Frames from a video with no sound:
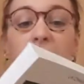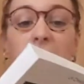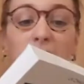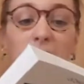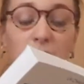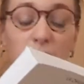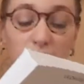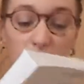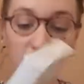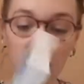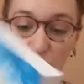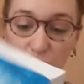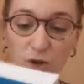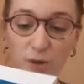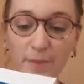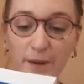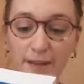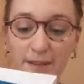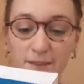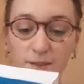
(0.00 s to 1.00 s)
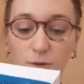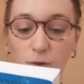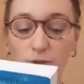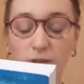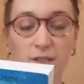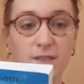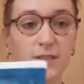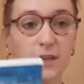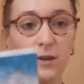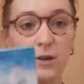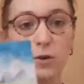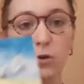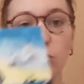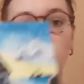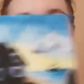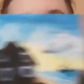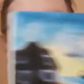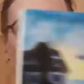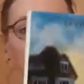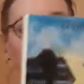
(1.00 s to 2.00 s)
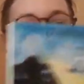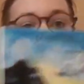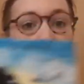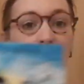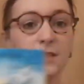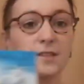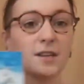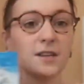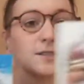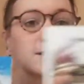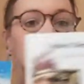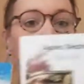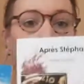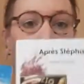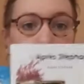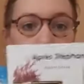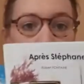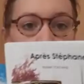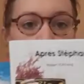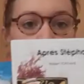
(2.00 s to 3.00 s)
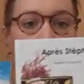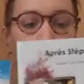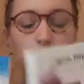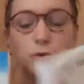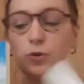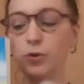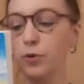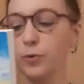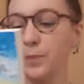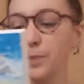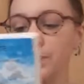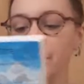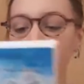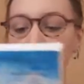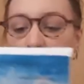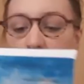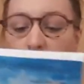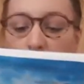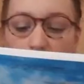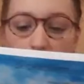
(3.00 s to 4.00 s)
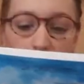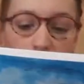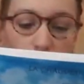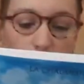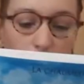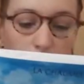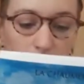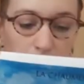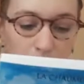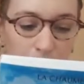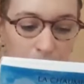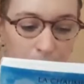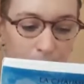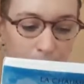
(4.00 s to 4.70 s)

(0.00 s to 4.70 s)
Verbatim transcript: Alors La Chaumette, donc ça c'est le tome 1, ça c'est le tome 2. Euh,